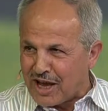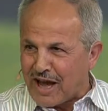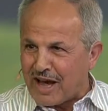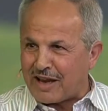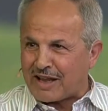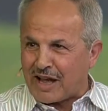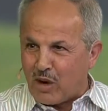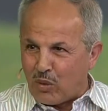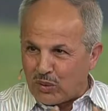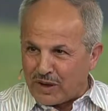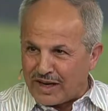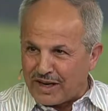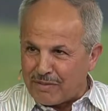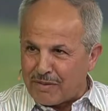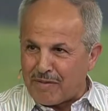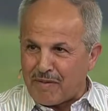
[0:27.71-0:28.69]

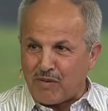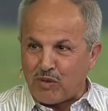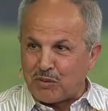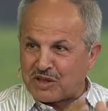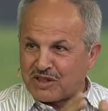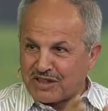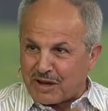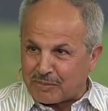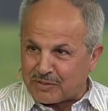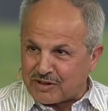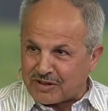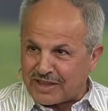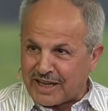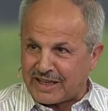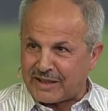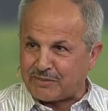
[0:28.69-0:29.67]
القوننه بمفهوم الضبط
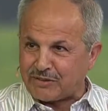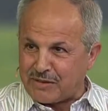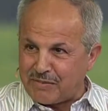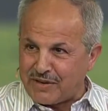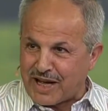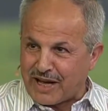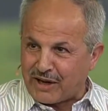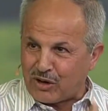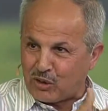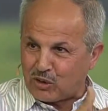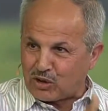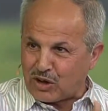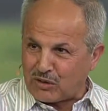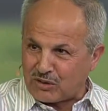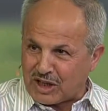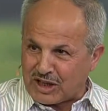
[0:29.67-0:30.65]
يعني بتمنع
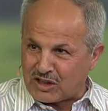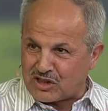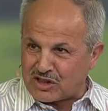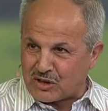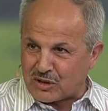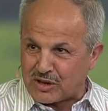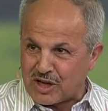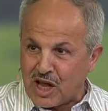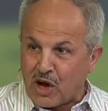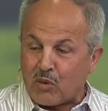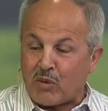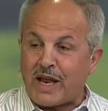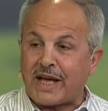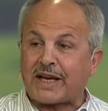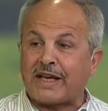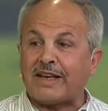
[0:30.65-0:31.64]
وتأجزر
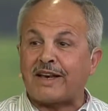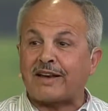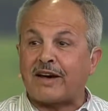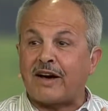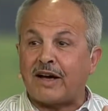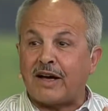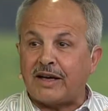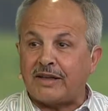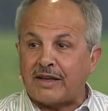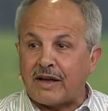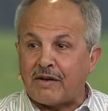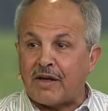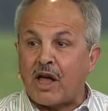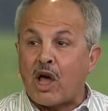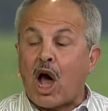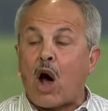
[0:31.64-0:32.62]
ولكن القاء او
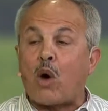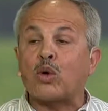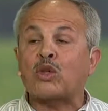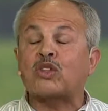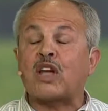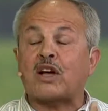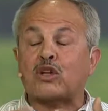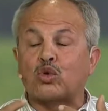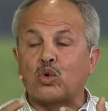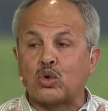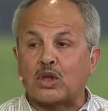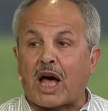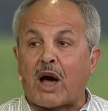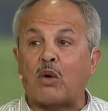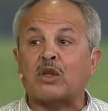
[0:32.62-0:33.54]
بتنظم او آه، التخطيط بس مش هون.